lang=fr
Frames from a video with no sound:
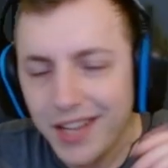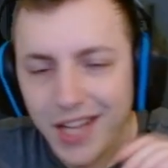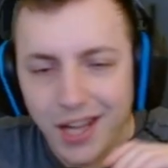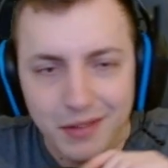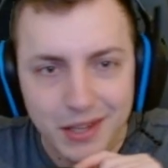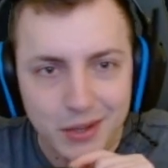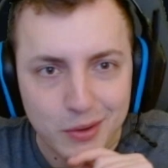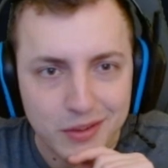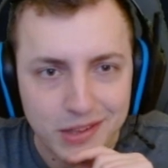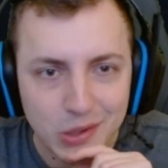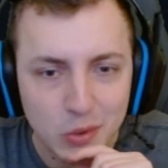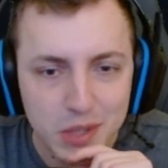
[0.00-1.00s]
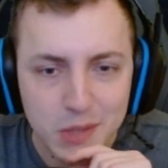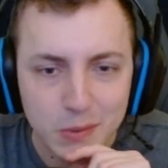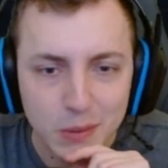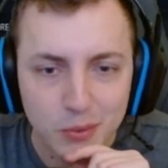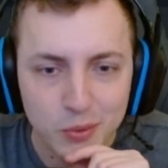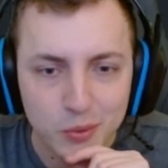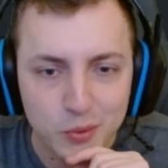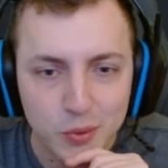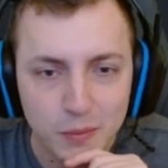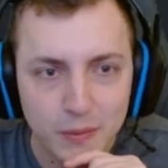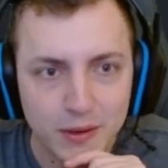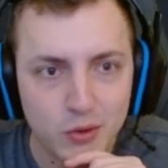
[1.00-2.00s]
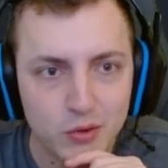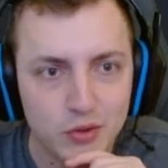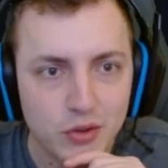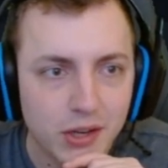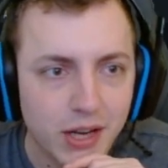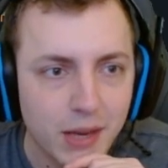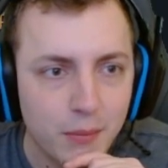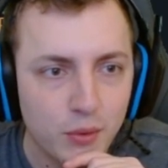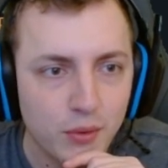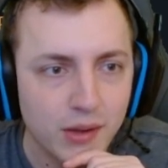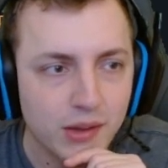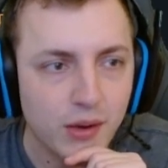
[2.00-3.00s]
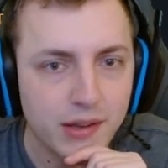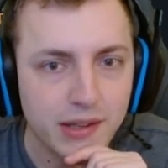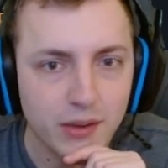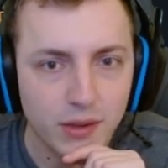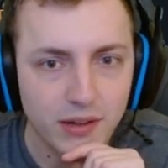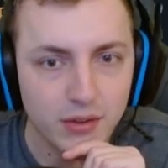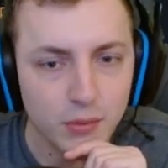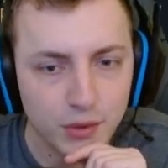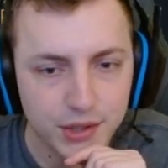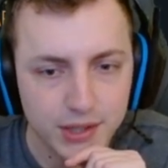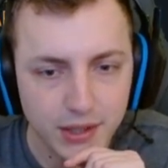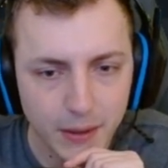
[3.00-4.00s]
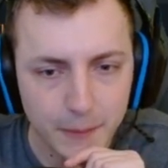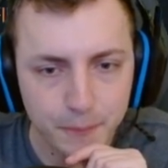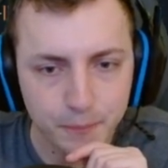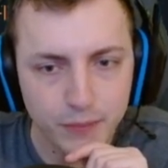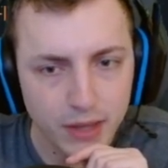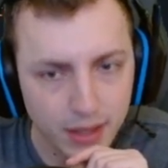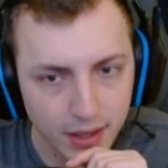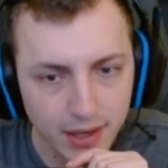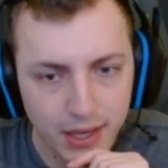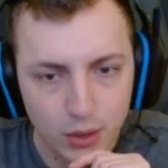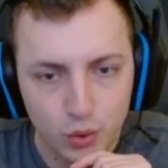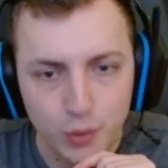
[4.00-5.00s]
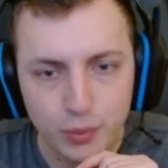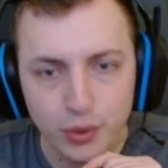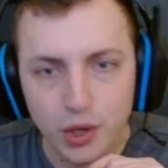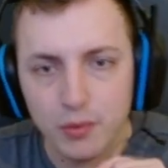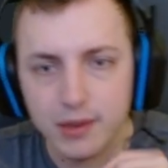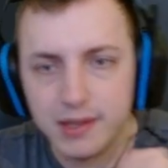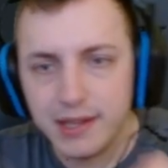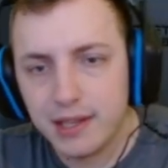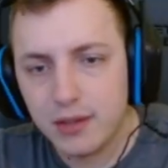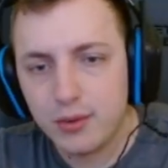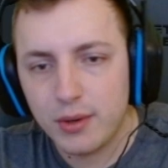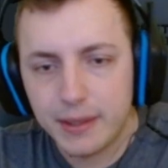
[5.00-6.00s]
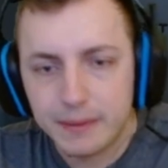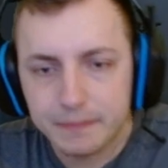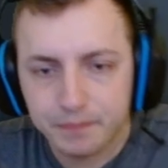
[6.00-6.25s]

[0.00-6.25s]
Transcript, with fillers: avec 0 HP pour le coup, parce que j'aurais quand même besoin d'être assez tanky sur mon échir. Et du coup, pour commencer à calculer,